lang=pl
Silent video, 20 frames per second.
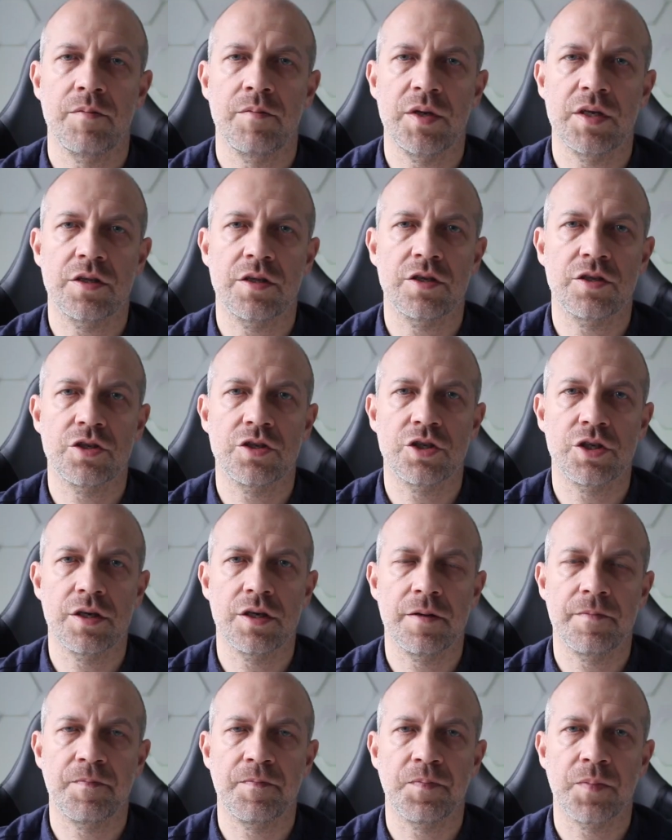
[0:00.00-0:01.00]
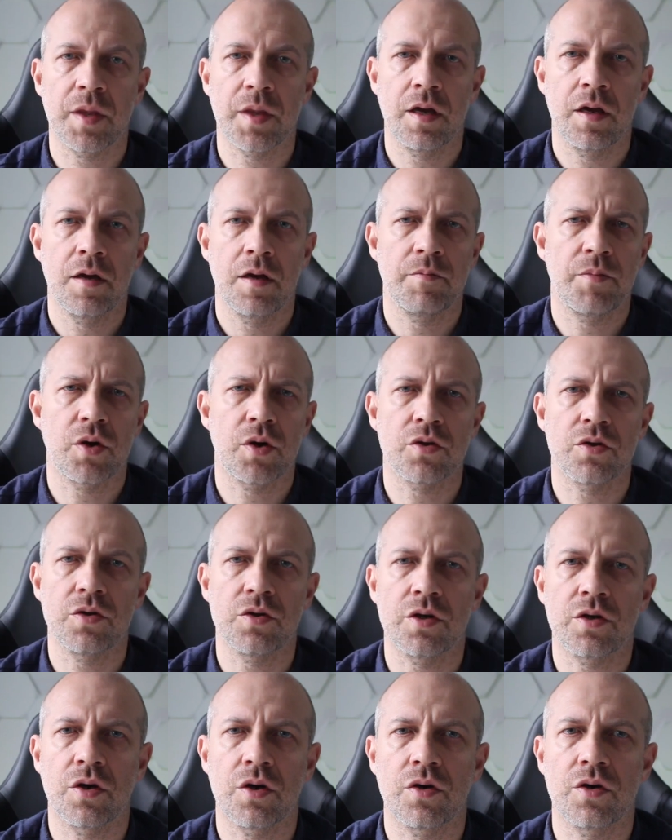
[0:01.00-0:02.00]
Mit 3. Porno
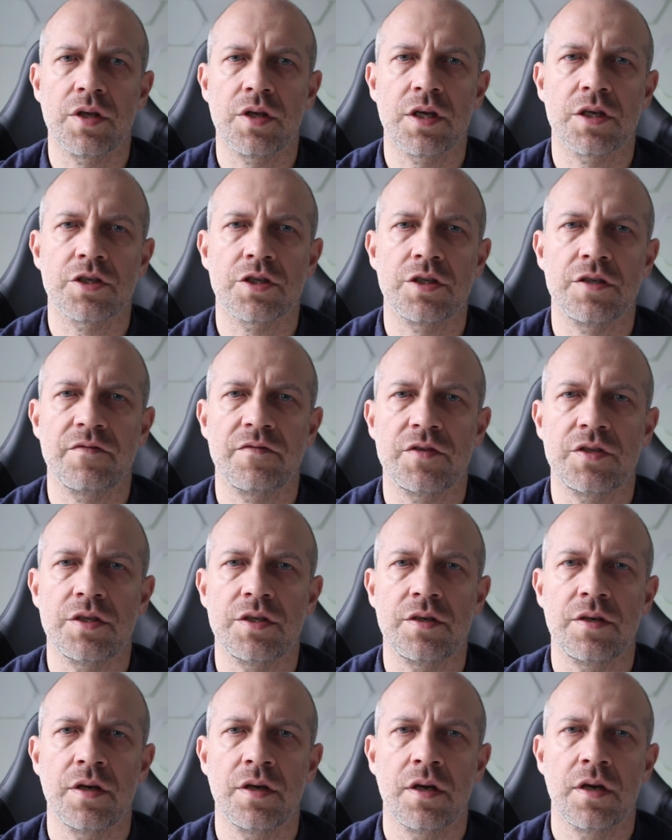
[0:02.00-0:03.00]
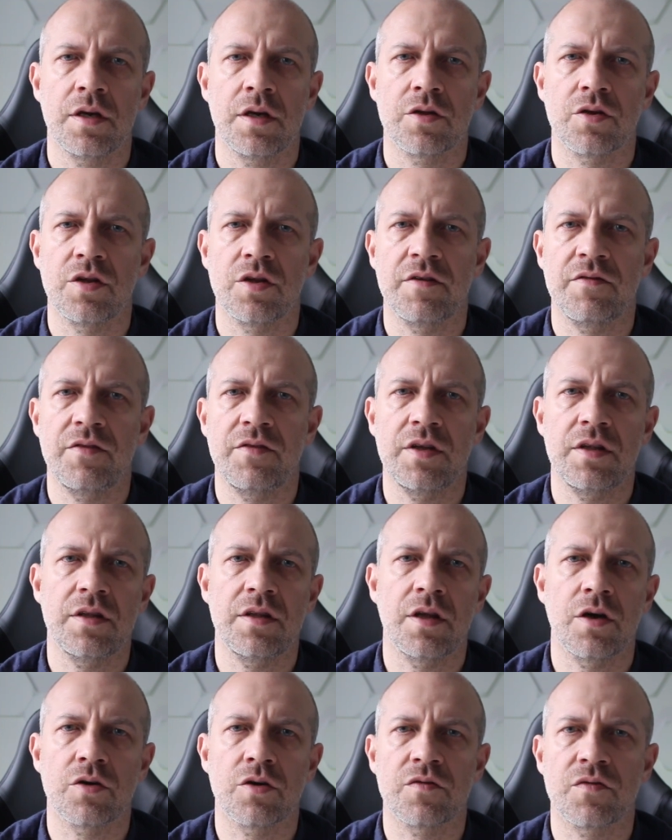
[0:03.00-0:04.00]
nikogo nie krzywdzi. To
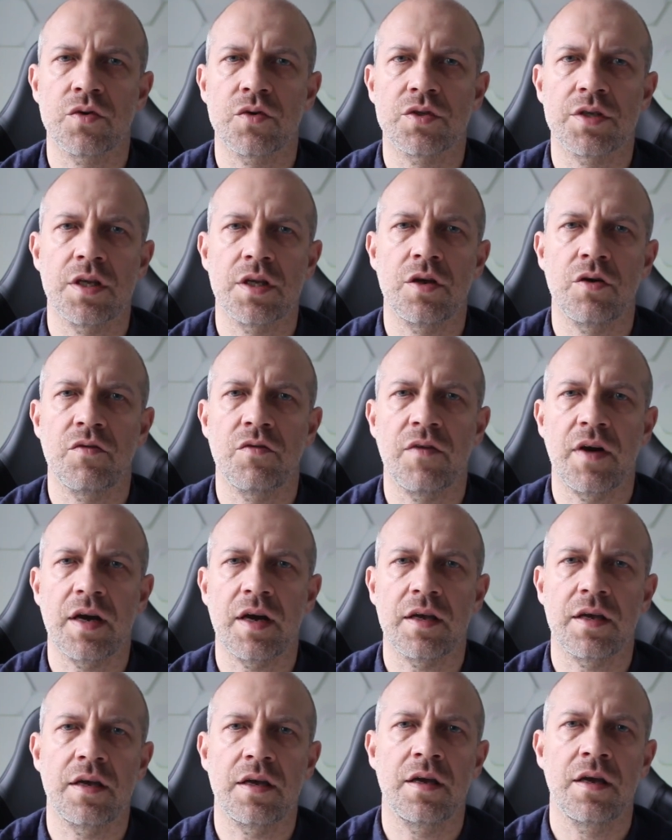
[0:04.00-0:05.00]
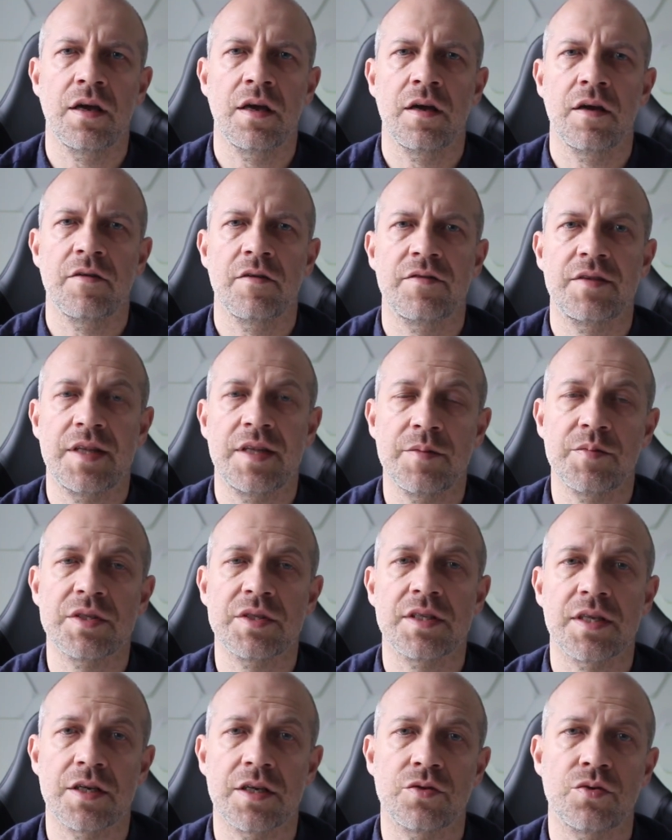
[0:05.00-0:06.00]
niewinne odwrócenie uwagi w tym
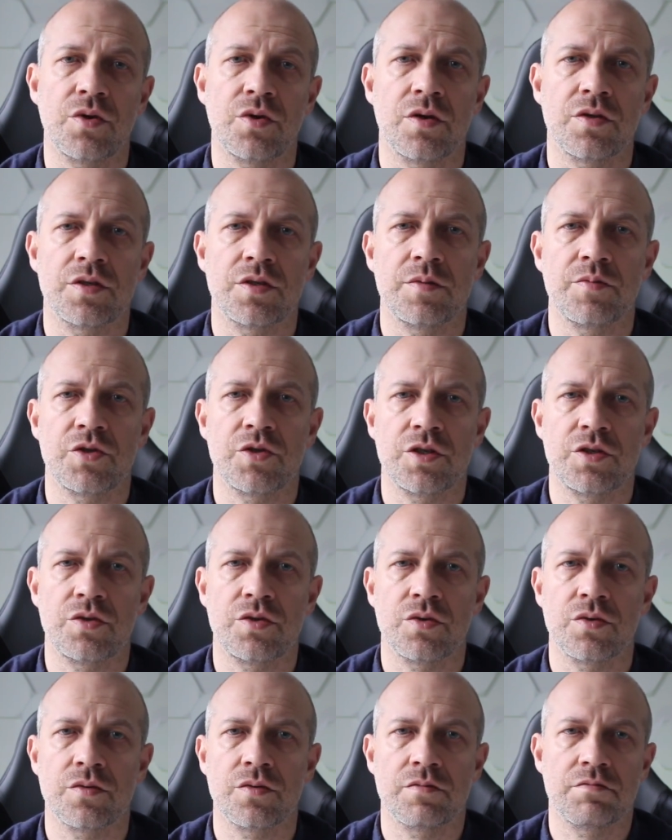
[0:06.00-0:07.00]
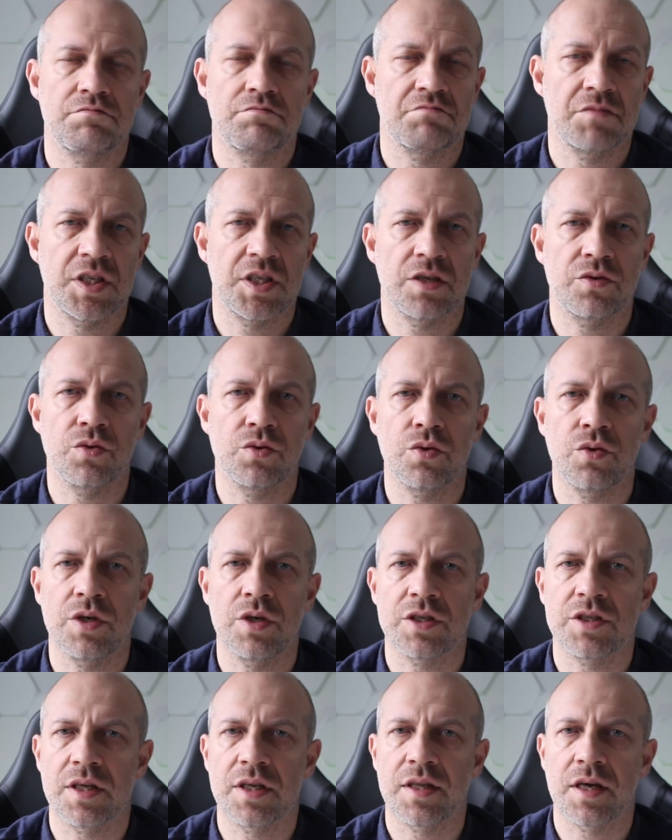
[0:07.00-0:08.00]
stresującym życiu.
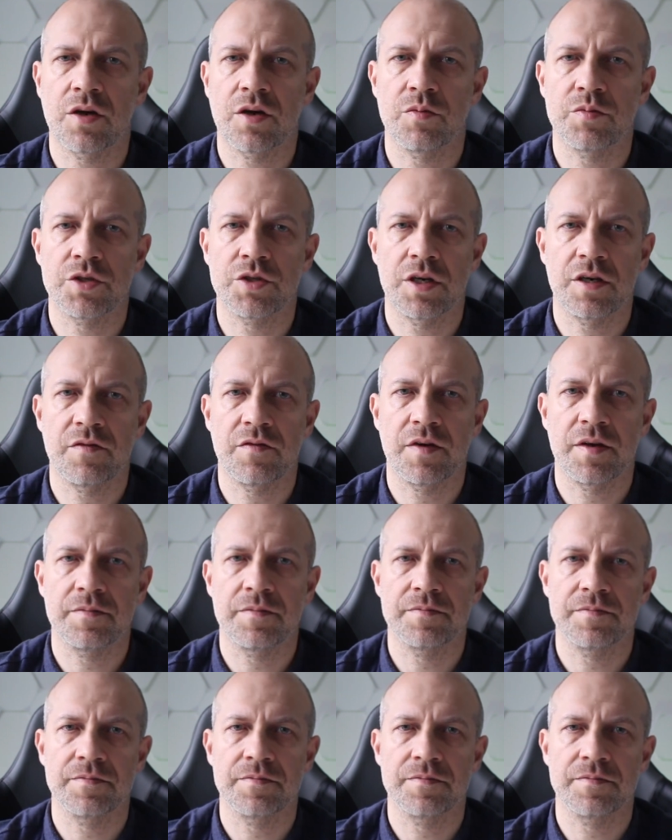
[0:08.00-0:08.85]
Zasługujesz na taką przerwę.